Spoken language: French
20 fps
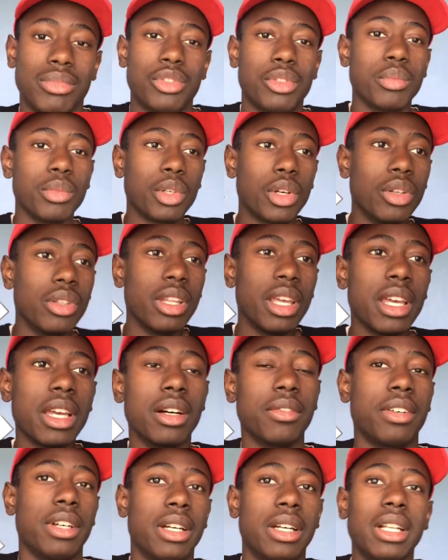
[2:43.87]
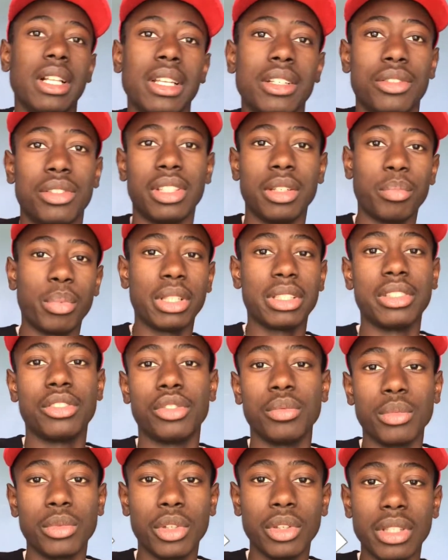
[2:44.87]
tu me connais, enfin je sais pas si
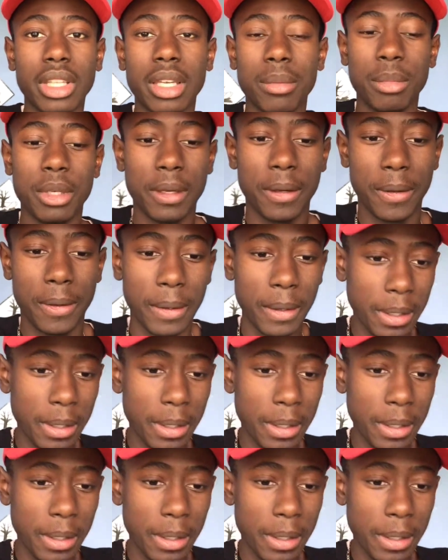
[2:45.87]
tu me connais, mais